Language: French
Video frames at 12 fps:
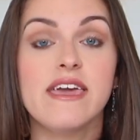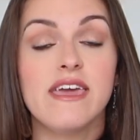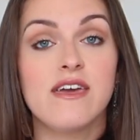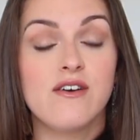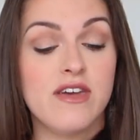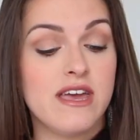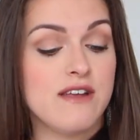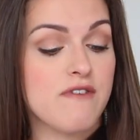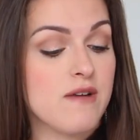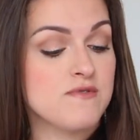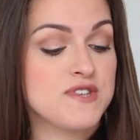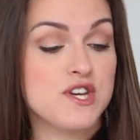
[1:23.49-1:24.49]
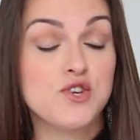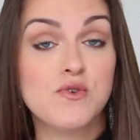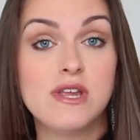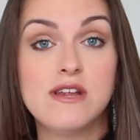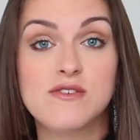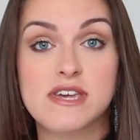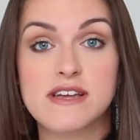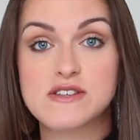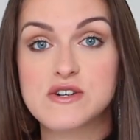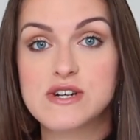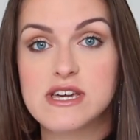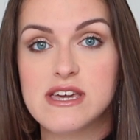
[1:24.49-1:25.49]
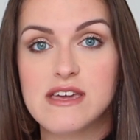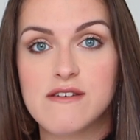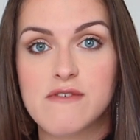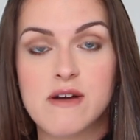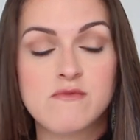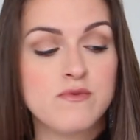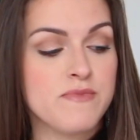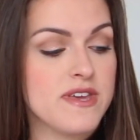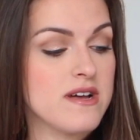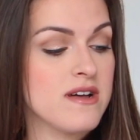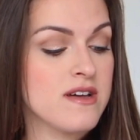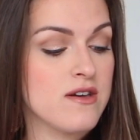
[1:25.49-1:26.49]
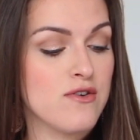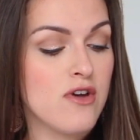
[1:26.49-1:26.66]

et, elle est vraiment très jolie, le cadran est, vraiment bien,